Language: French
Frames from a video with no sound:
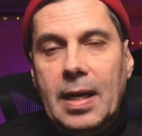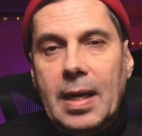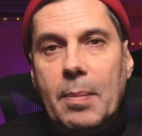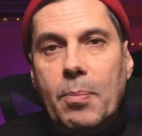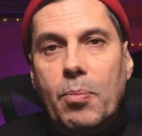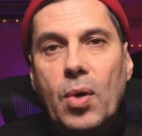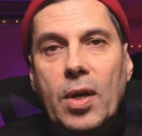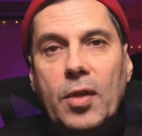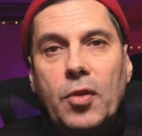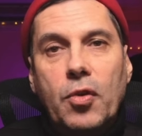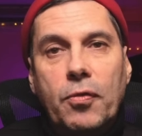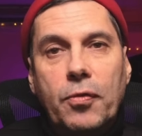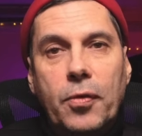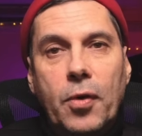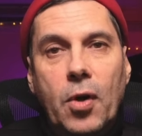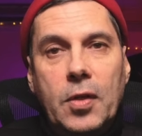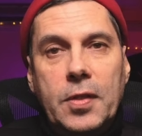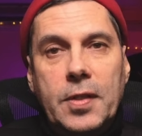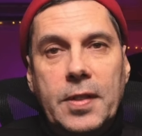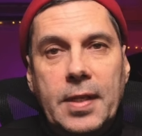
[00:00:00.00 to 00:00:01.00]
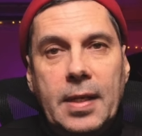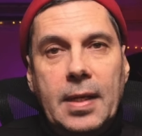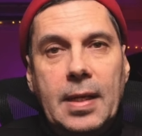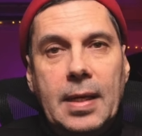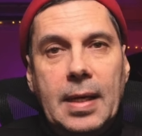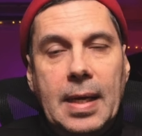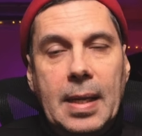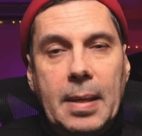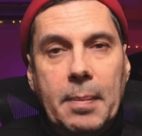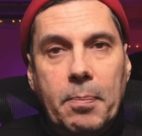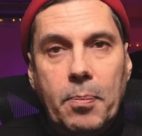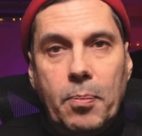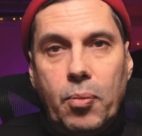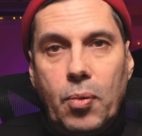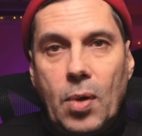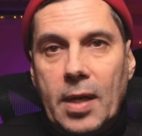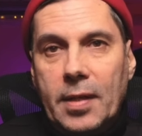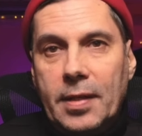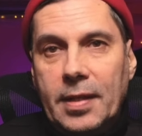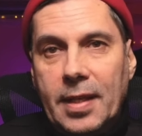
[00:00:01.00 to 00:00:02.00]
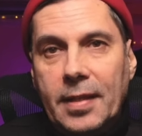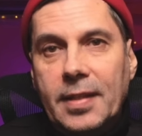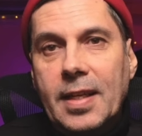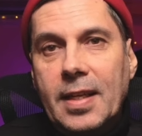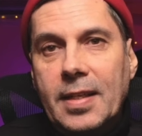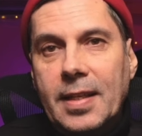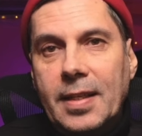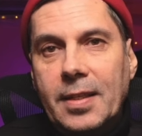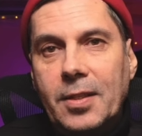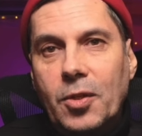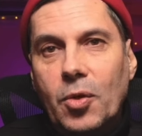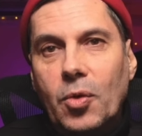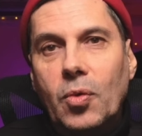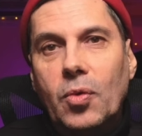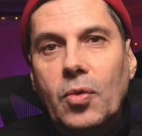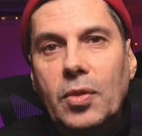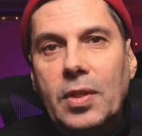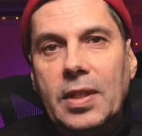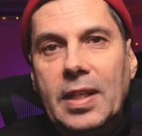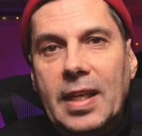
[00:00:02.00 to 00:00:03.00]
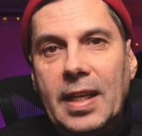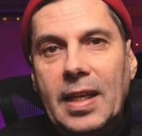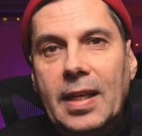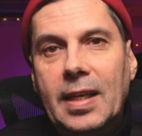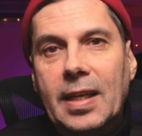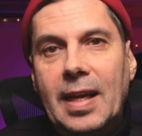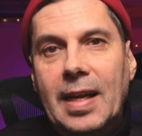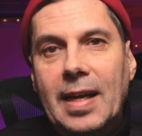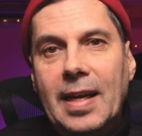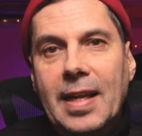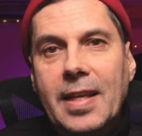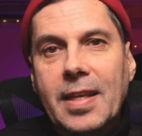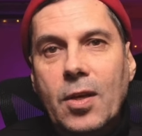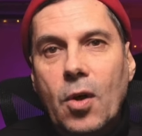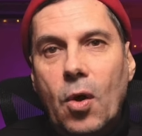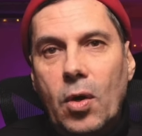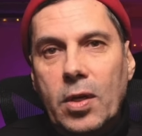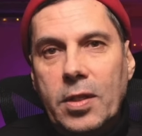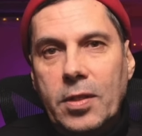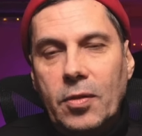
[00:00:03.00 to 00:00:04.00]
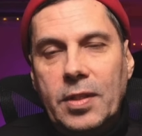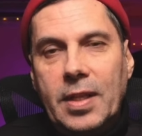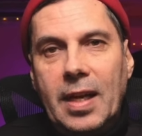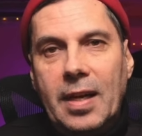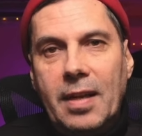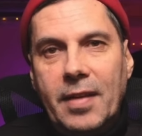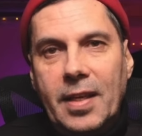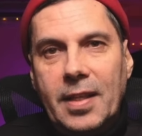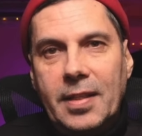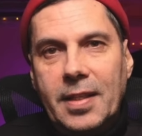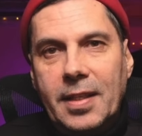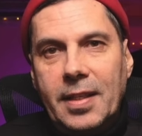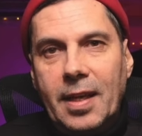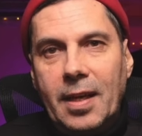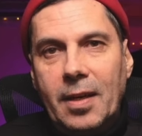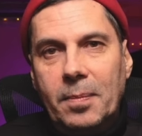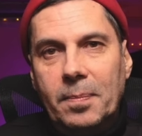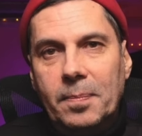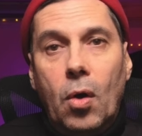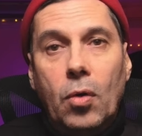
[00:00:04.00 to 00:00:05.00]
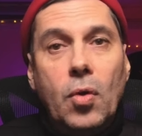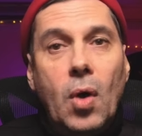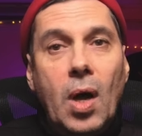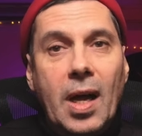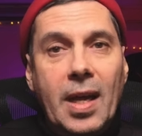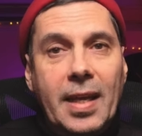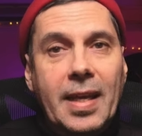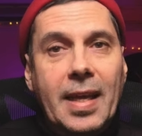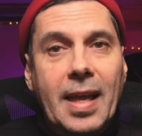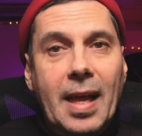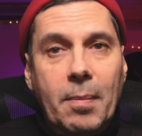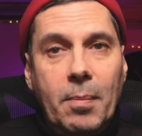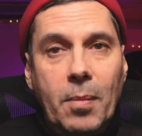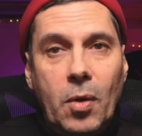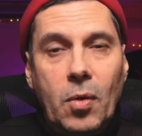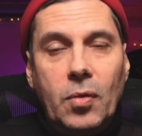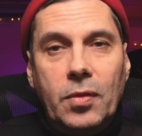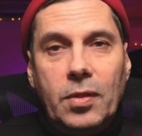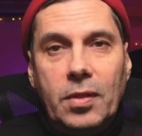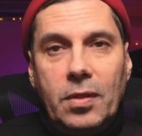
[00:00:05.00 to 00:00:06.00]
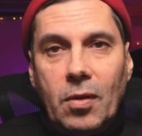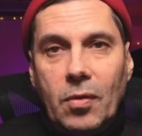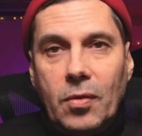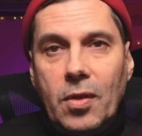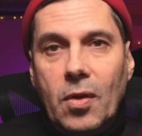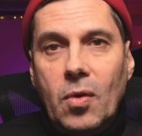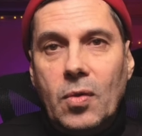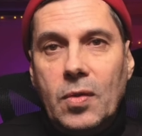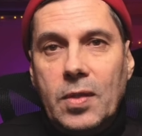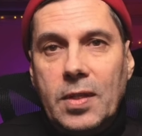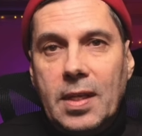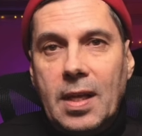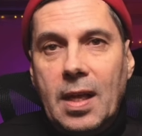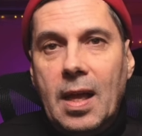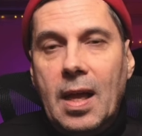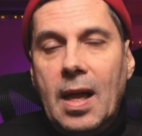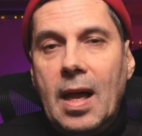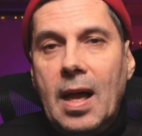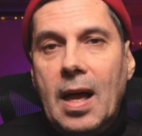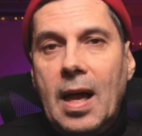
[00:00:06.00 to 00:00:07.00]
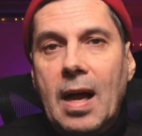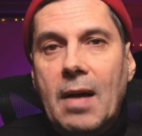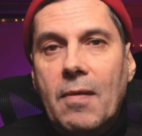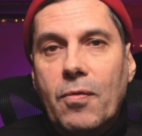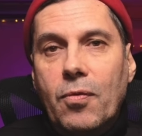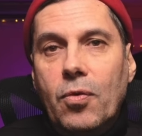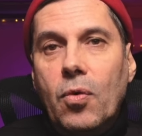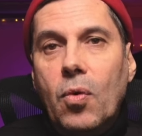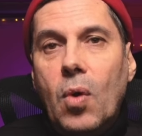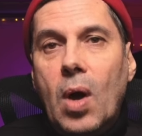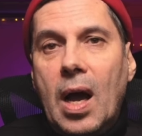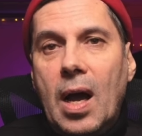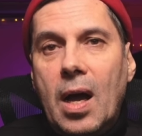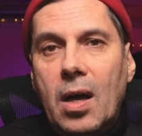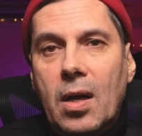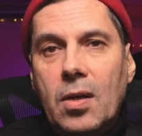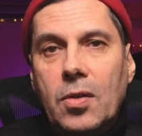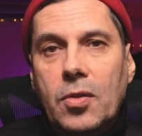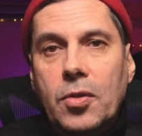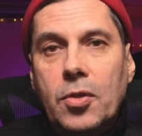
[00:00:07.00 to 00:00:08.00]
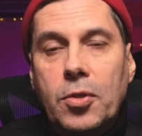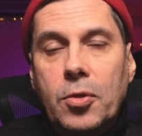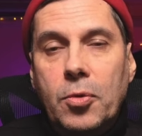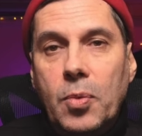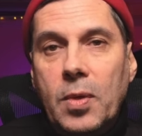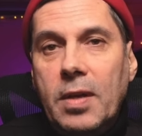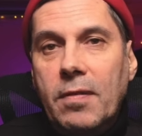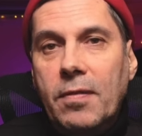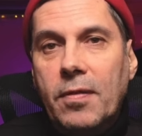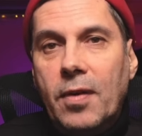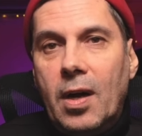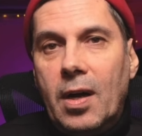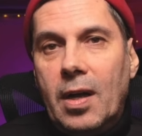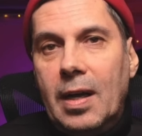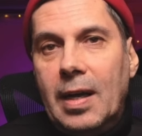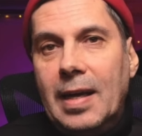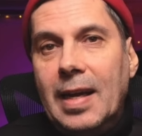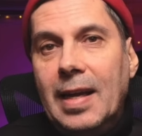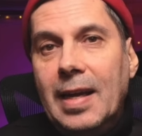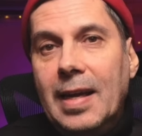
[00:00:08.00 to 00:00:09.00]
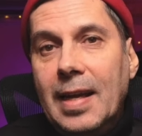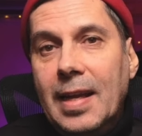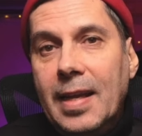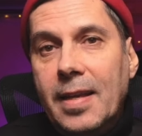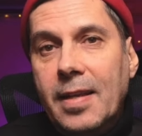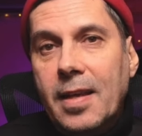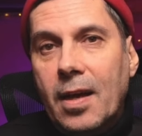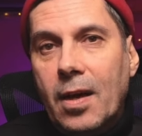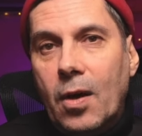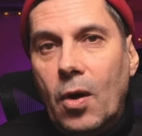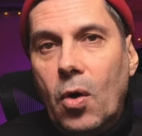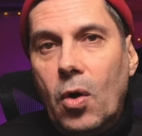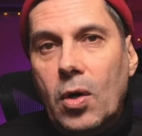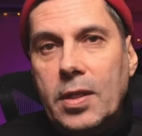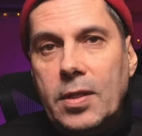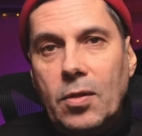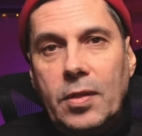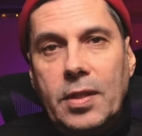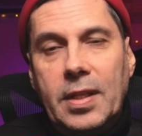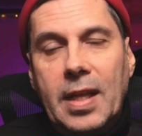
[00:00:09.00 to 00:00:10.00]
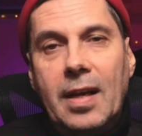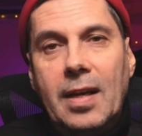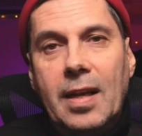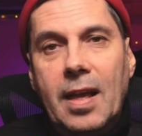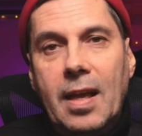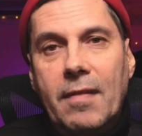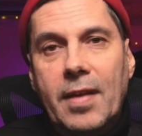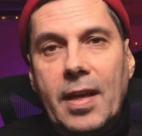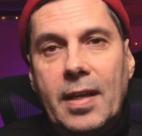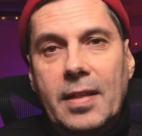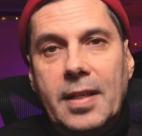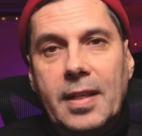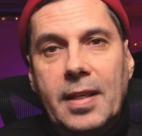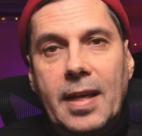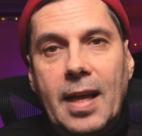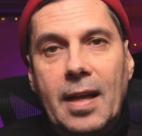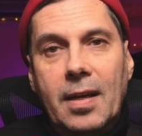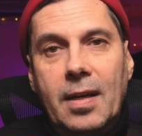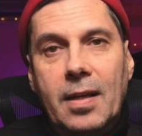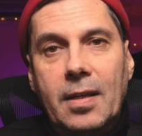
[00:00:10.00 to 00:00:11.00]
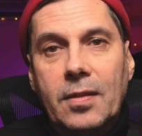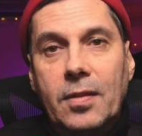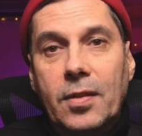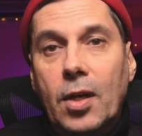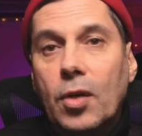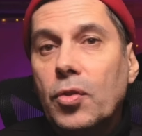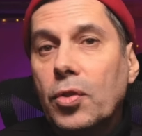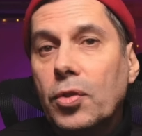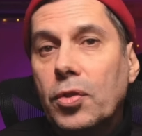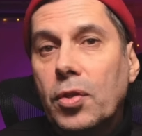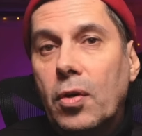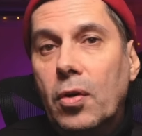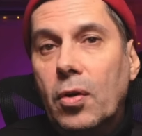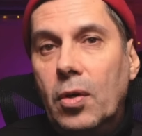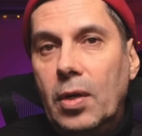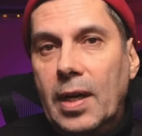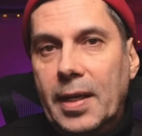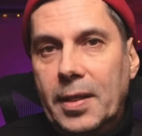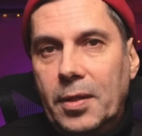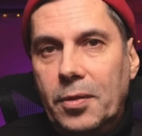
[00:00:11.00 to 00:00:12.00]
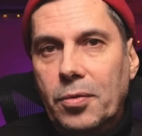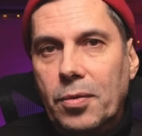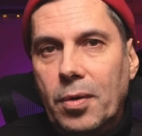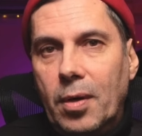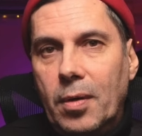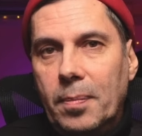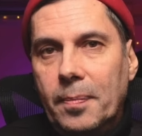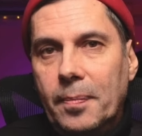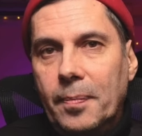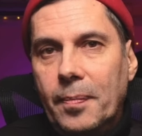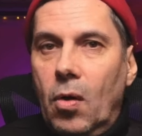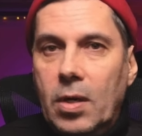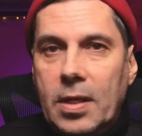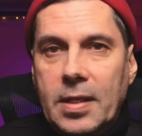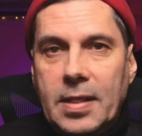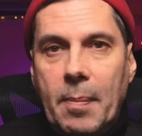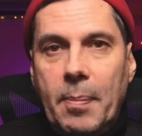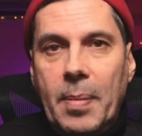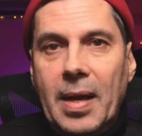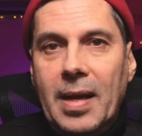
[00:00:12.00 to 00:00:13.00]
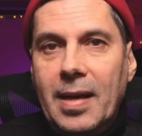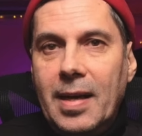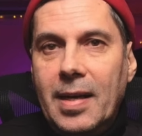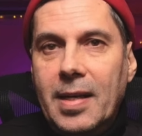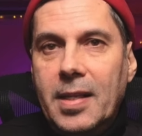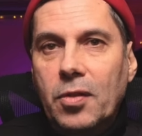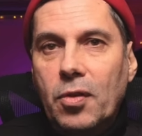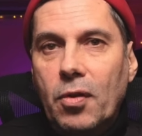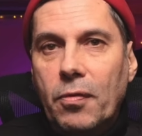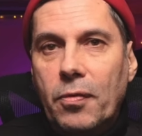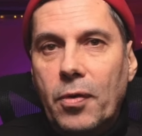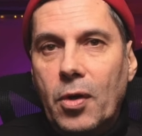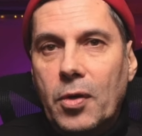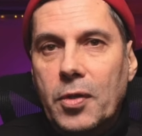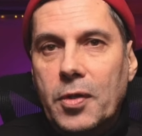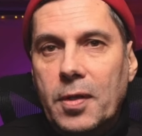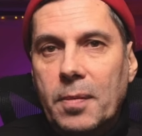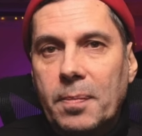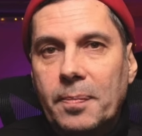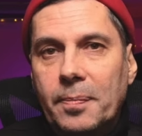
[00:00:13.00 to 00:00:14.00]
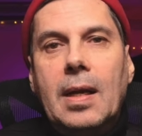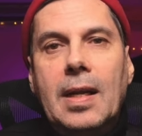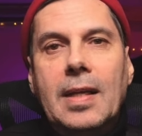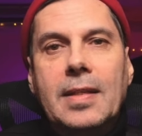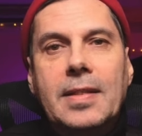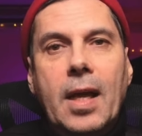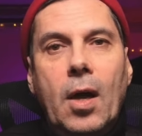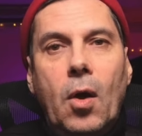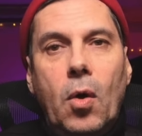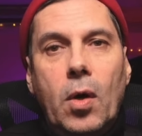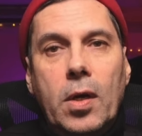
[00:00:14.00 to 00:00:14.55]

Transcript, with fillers: les points de force les points d'intersection des lignes horizontales et verticales. On aura également tendance à vouloir suivre les lignes horizontales et verticales dans notre lecture. On les appelle les lignes de force. Les tiers